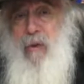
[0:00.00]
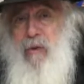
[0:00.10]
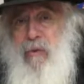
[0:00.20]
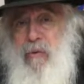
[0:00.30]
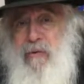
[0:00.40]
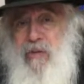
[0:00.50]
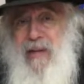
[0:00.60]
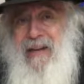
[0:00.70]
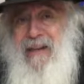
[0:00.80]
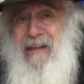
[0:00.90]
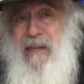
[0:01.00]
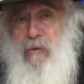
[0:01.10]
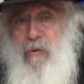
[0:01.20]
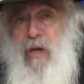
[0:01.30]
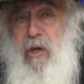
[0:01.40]
comptant déjà les têtes
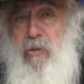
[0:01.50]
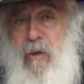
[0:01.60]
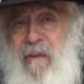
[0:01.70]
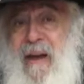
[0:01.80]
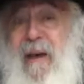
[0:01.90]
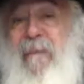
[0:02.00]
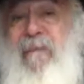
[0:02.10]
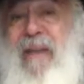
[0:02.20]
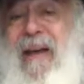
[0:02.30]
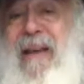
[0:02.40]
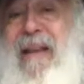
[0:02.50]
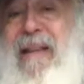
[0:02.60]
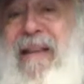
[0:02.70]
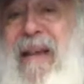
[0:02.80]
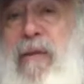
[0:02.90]
de chaque juif et les
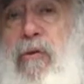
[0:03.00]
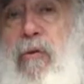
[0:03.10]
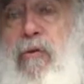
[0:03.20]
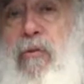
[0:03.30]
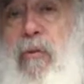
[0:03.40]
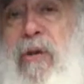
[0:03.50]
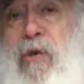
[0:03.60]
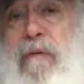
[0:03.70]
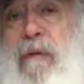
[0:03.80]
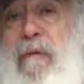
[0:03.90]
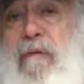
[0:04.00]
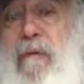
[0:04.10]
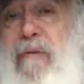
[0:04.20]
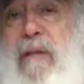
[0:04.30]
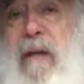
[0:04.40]
têtes de tous les juifs qui vont
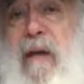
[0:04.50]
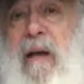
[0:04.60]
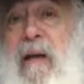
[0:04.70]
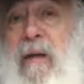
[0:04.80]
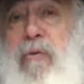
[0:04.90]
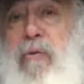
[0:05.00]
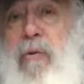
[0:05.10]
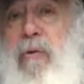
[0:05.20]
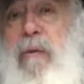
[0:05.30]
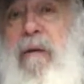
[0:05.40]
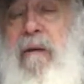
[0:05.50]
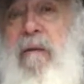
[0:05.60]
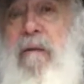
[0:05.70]
sortir de lui.